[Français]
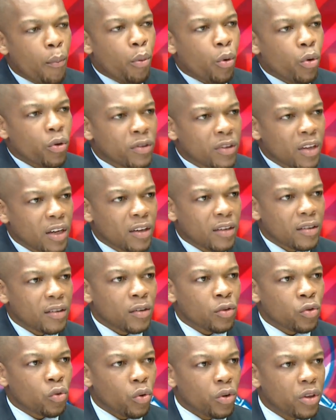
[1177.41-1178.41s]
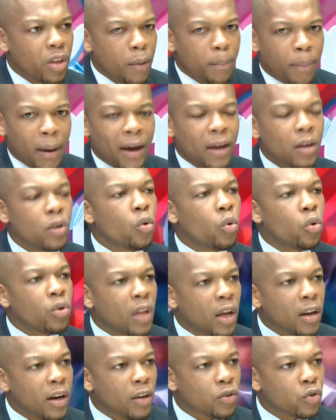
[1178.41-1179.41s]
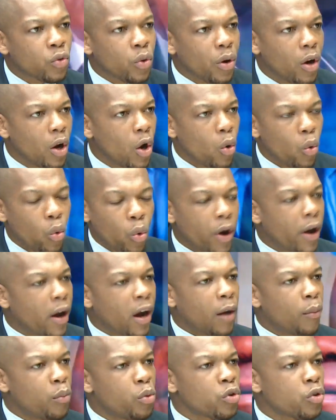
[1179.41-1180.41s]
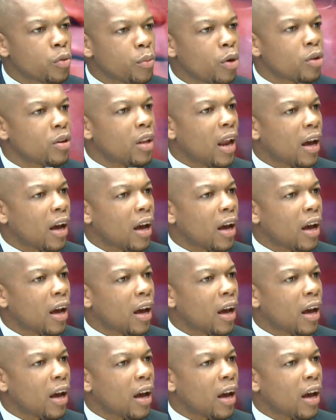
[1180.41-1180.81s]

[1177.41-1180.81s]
procès qui s'est soldé par une condamnation ou un remboursement de